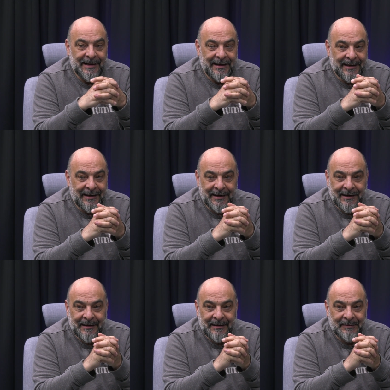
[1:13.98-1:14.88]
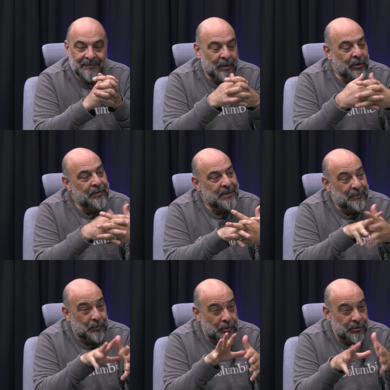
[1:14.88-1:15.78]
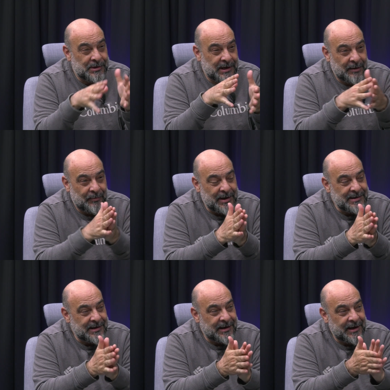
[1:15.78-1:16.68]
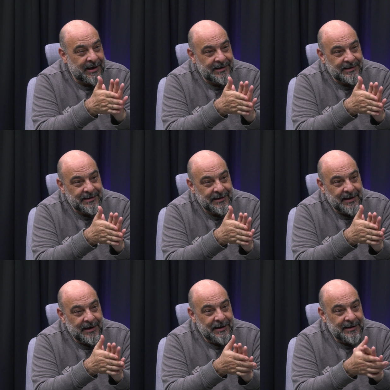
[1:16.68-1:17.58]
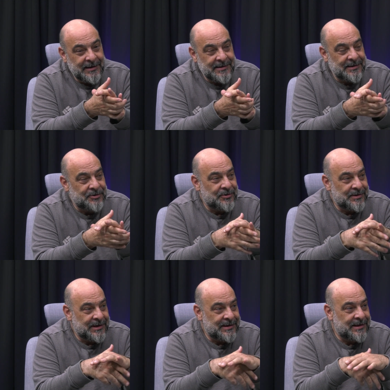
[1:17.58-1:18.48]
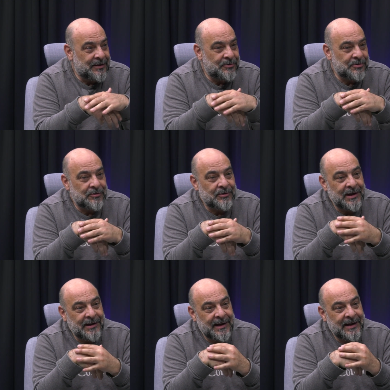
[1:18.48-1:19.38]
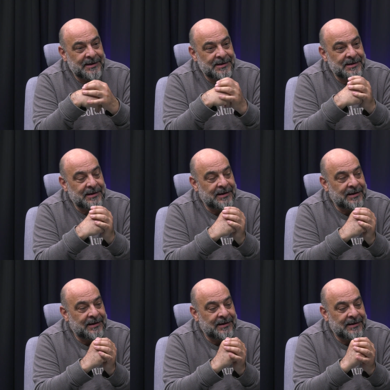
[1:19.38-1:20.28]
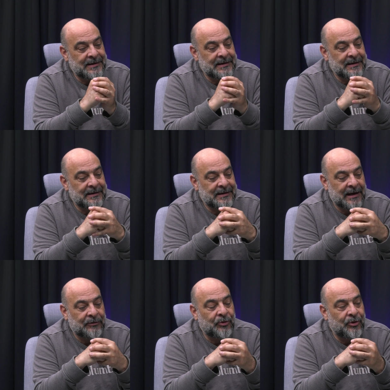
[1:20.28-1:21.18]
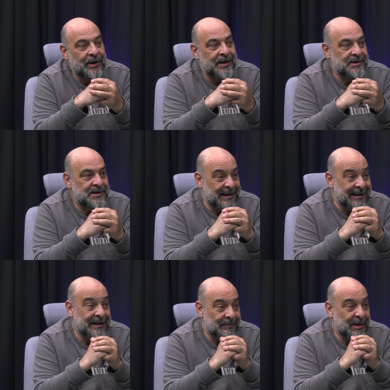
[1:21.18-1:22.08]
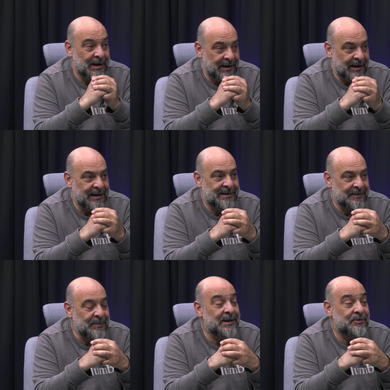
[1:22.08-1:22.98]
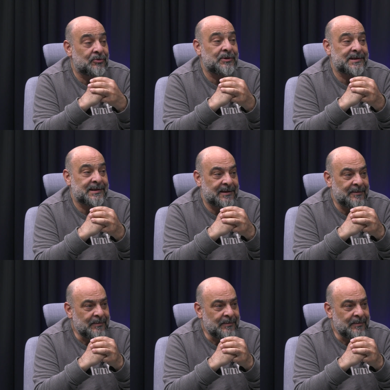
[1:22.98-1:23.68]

e, böyle bir proje yaparsak eğer nasıl çözeriz diye düşünürken genç e, tiyatro öğrencilerini bir araya getirmek çok istedim.